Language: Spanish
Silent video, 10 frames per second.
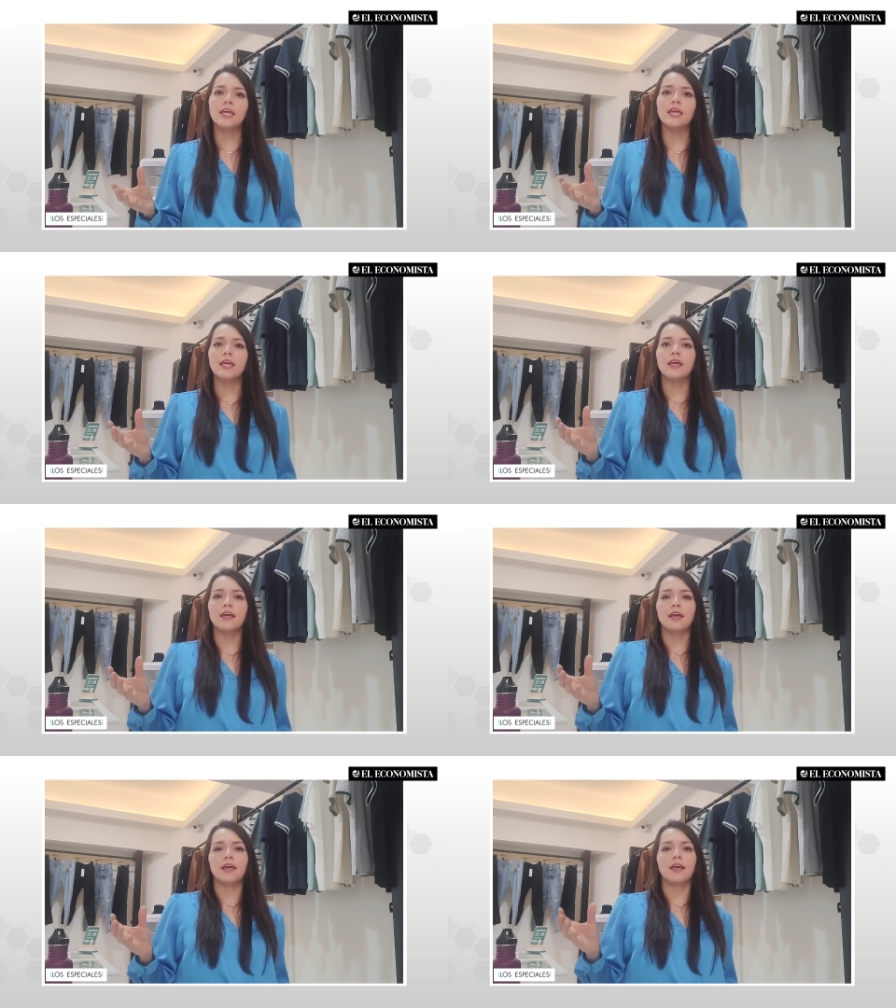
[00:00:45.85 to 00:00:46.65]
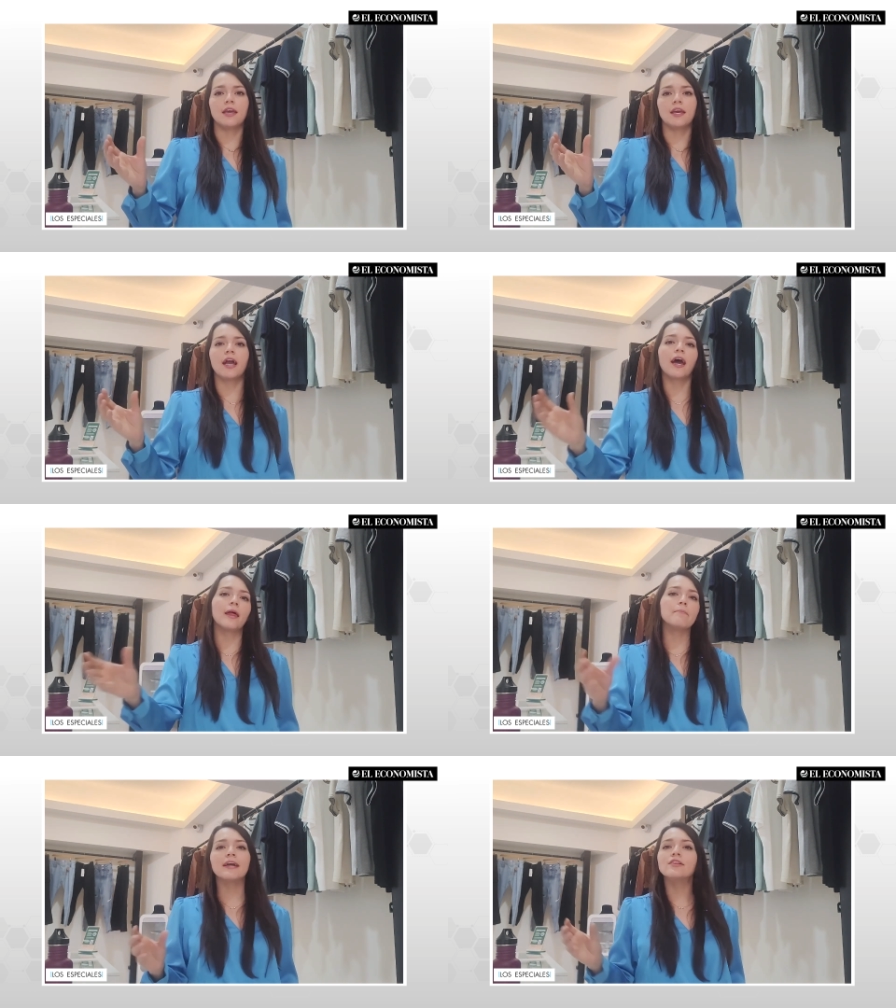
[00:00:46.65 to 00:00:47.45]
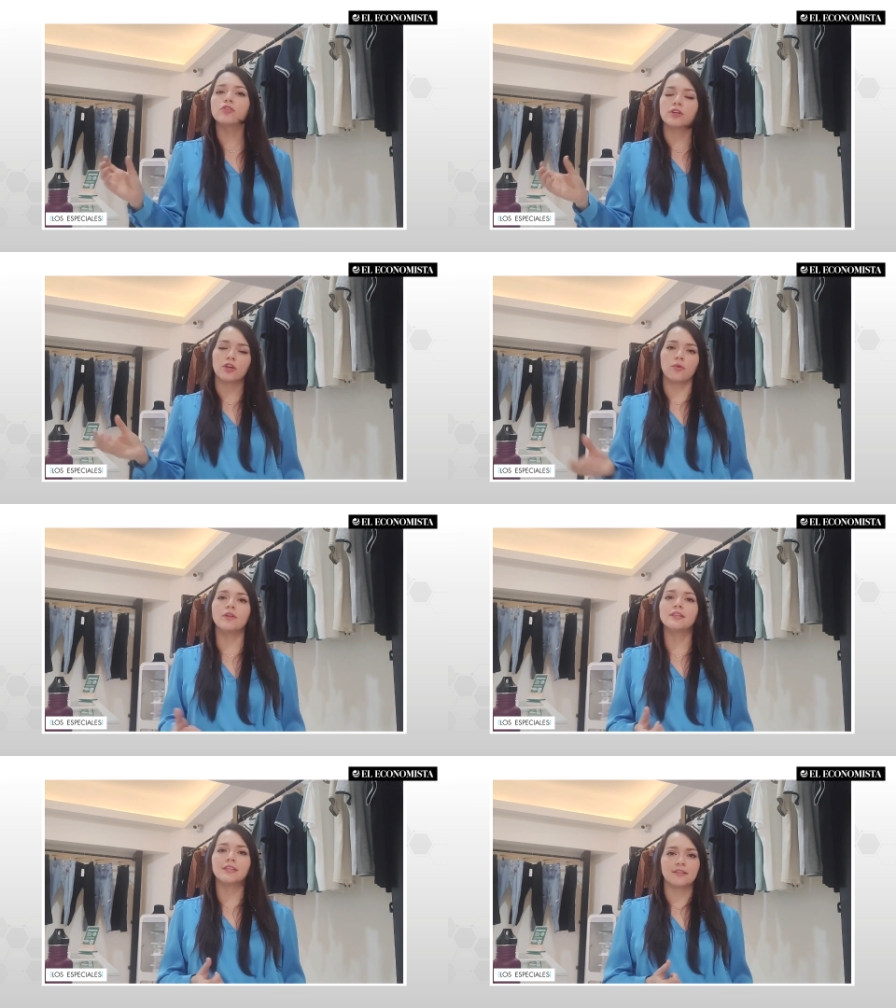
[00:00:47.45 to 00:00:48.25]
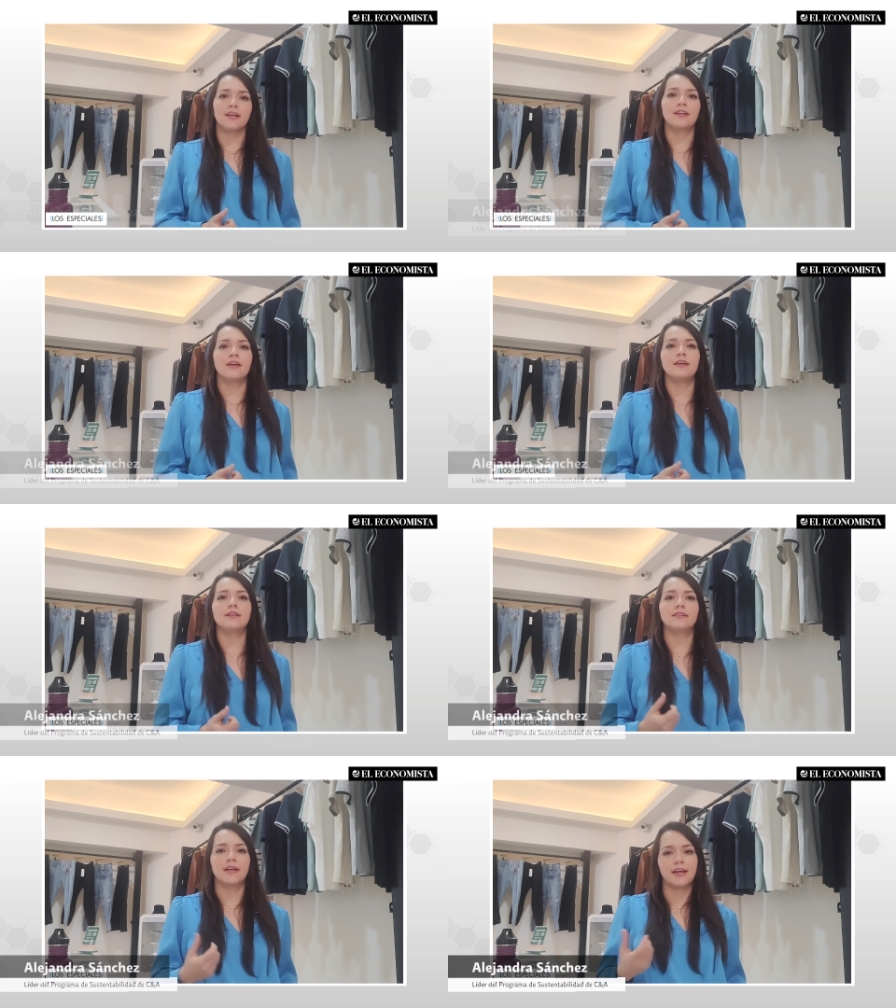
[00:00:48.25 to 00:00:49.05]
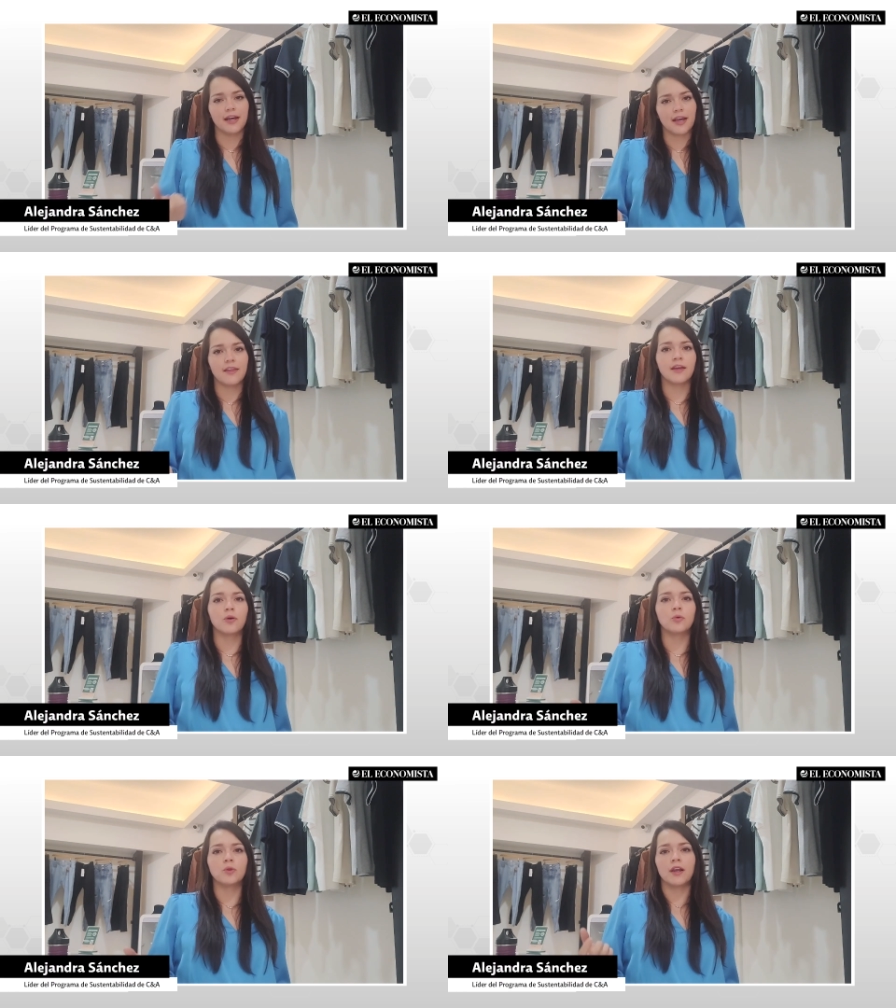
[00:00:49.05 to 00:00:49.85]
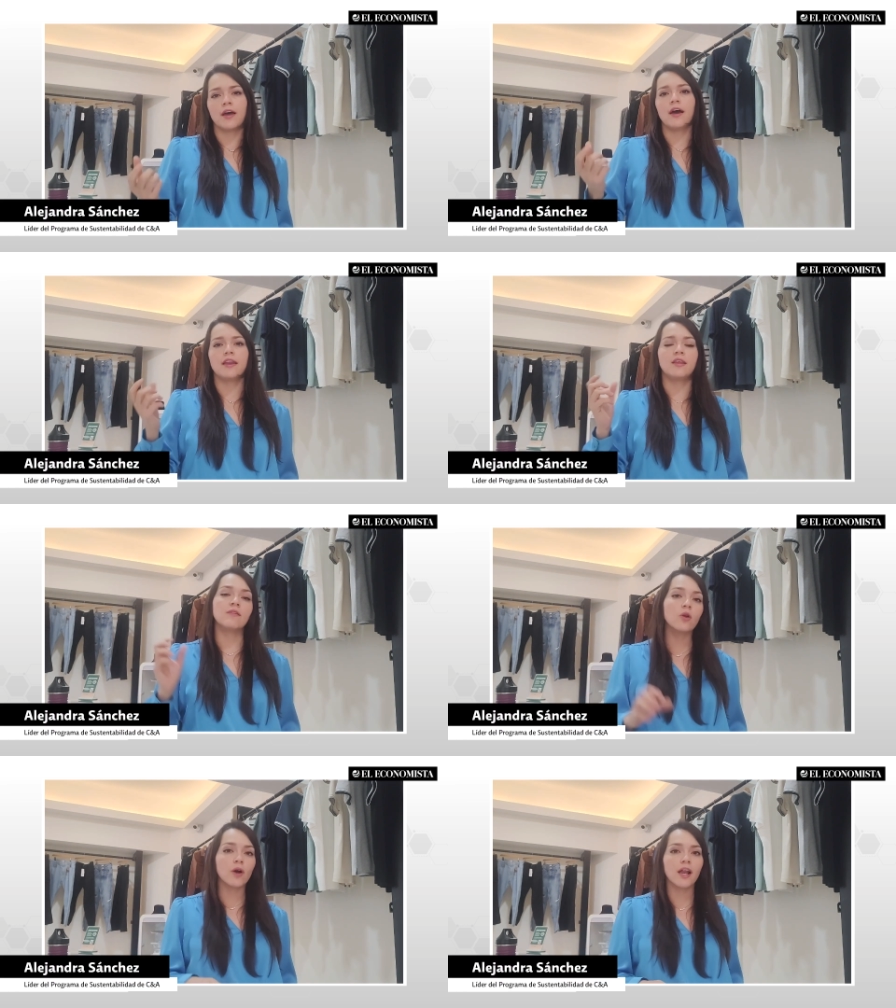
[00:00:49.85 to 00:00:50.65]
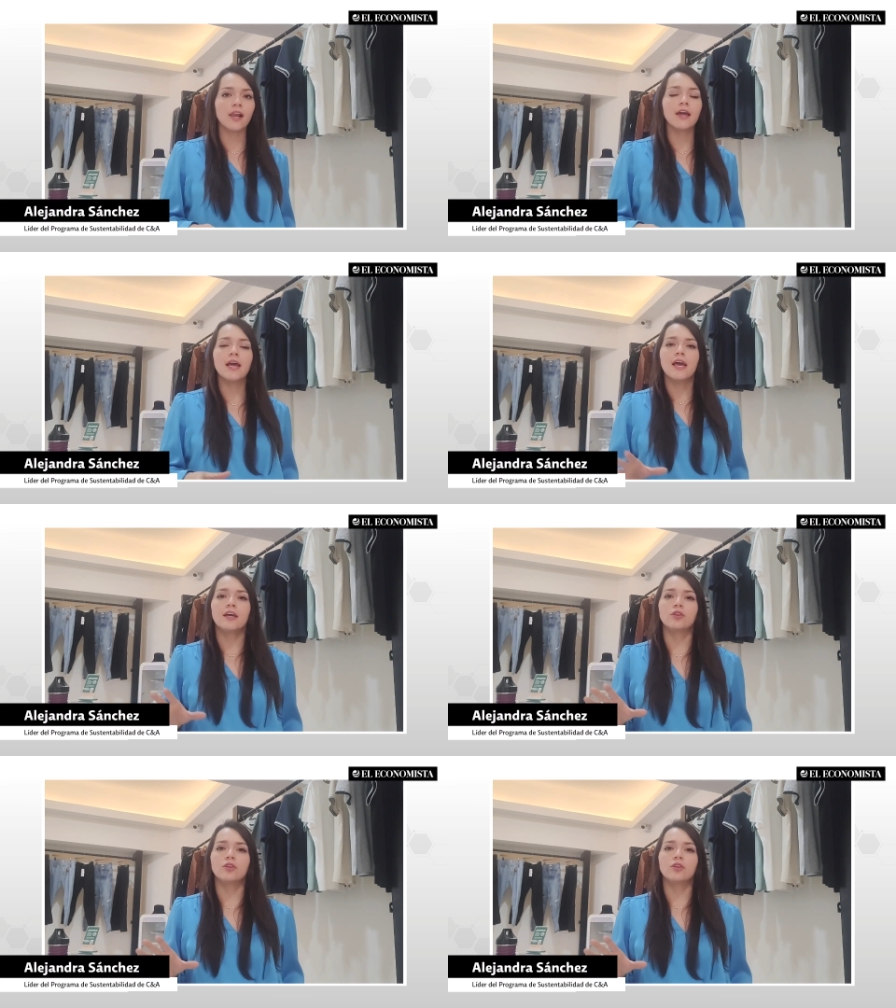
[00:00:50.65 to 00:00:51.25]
y eh, cada país o región donde está CNA se encarga de ejecutarla a nivel local.